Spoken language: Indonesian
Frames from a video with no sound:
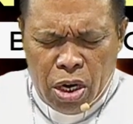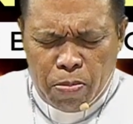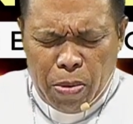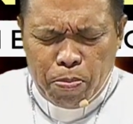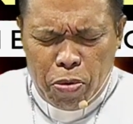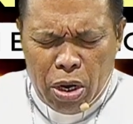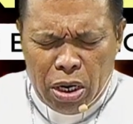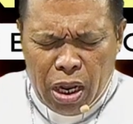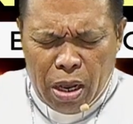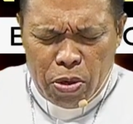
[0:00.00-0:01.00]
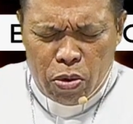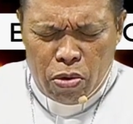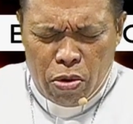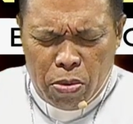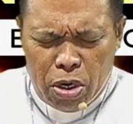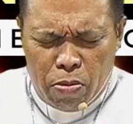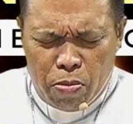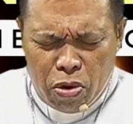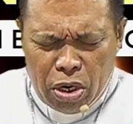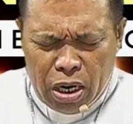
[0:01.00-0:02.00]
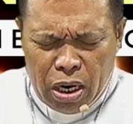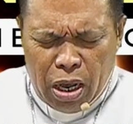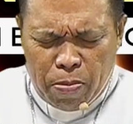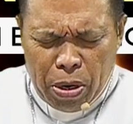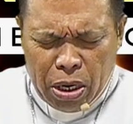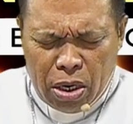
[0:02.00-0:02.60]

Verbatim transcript: dan mampukan kami untuk menemukan apa